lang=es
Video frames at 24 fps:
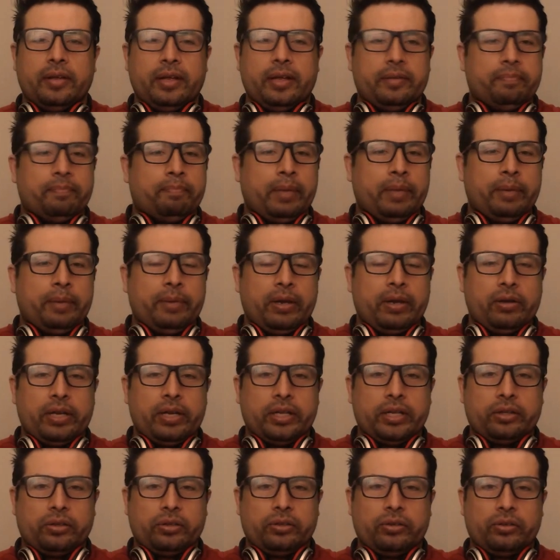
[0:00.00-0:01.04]
Primero que
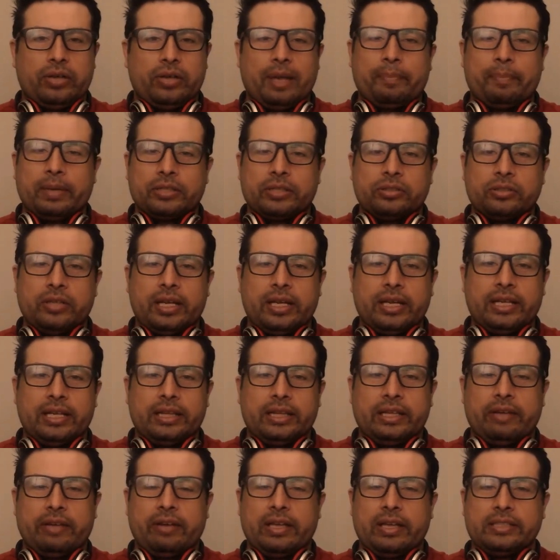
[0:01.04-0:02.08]
todo, la persona que
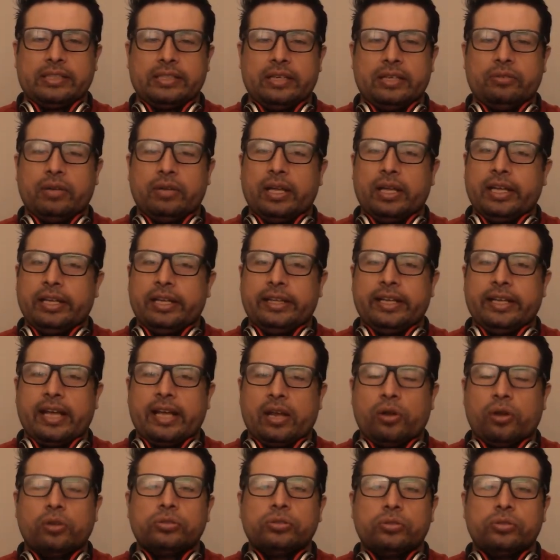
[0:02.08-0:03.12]
te va a hacer una crítica
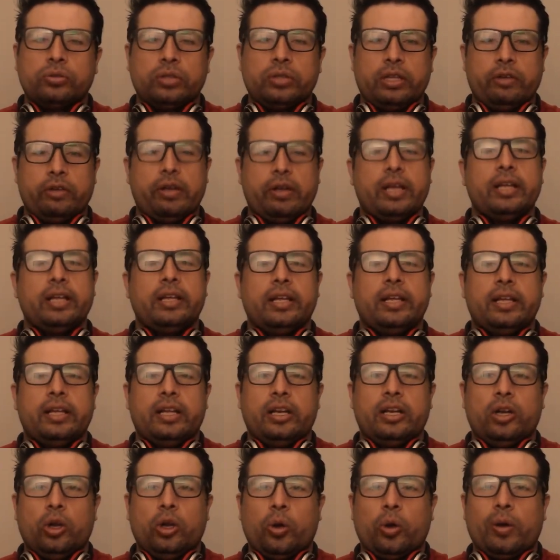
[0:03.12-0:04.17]
constructiva
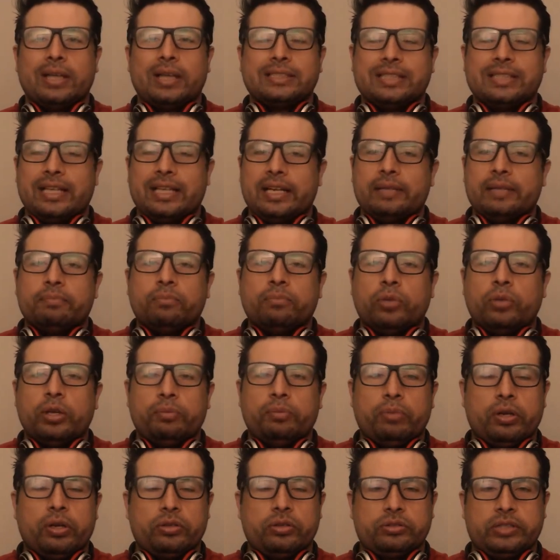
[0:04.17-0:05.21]
lo va a hacer en muy
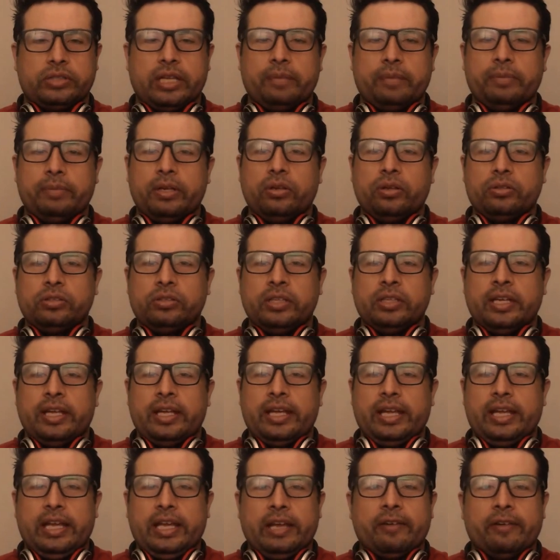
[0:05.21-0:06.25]
buenos términos
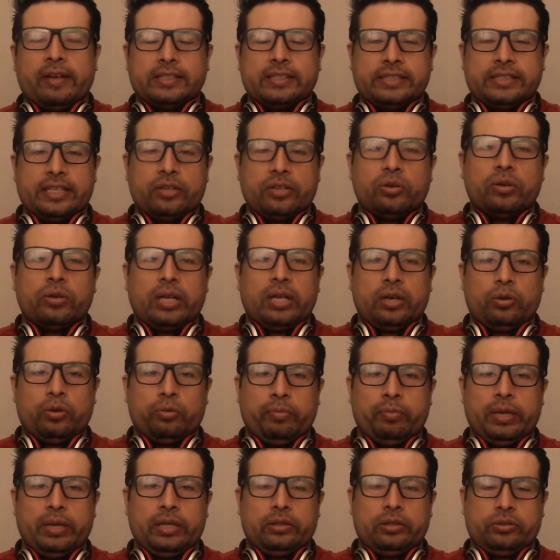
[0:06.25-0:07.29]
y va a ser con
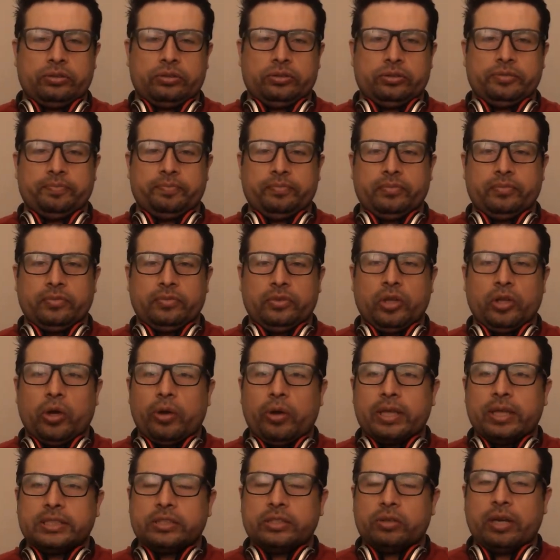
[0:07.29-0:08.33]
argumentos. No
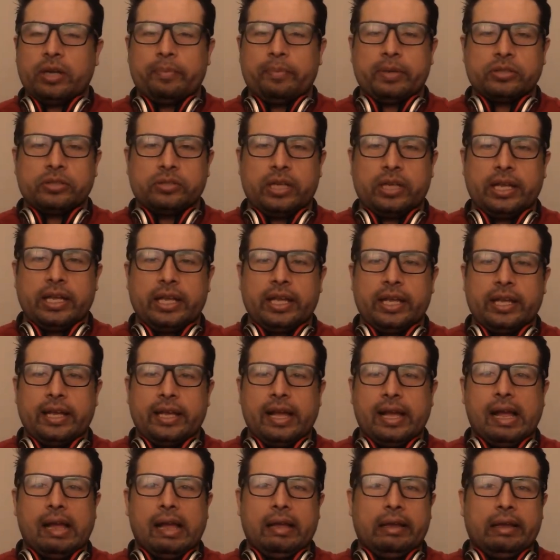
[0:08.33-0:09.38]
va a ser una persona que
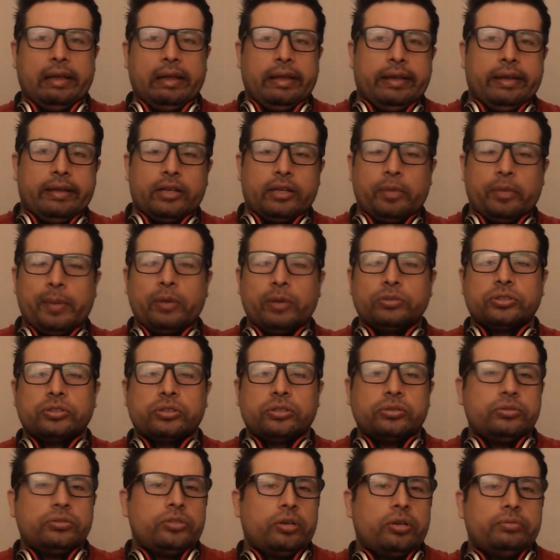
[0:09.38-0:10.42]
diga, eh, no me gustó
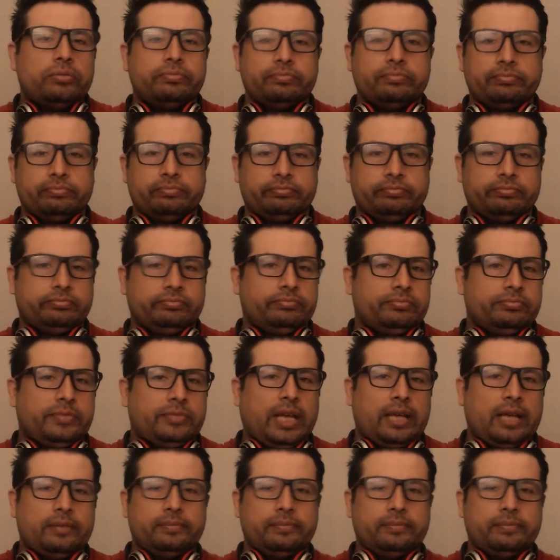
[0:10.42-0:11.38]
su show, ya,